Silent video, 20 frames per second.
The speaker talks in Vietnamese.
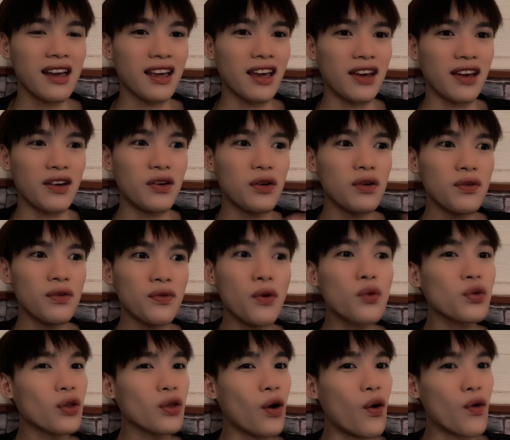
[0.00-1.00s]
kiểu
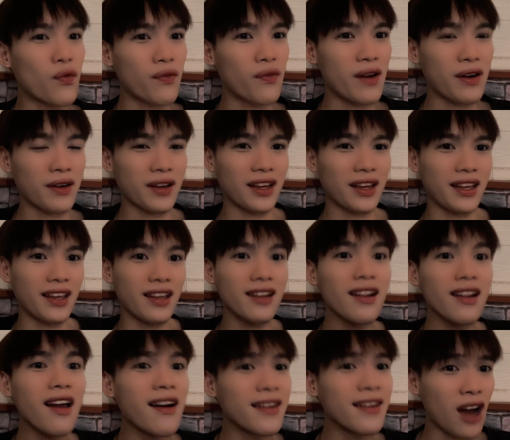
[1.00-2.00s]
phụ thuộc vào kỹ
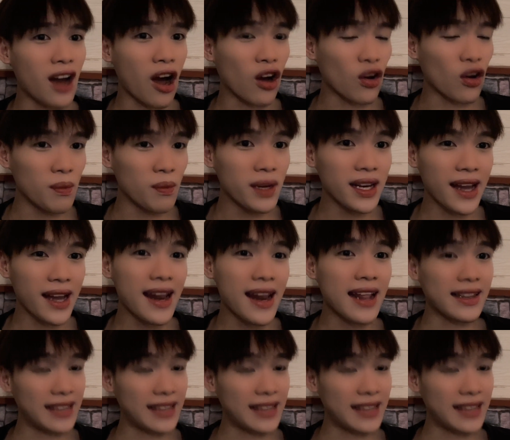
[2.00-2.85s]
lời nói của mình hay là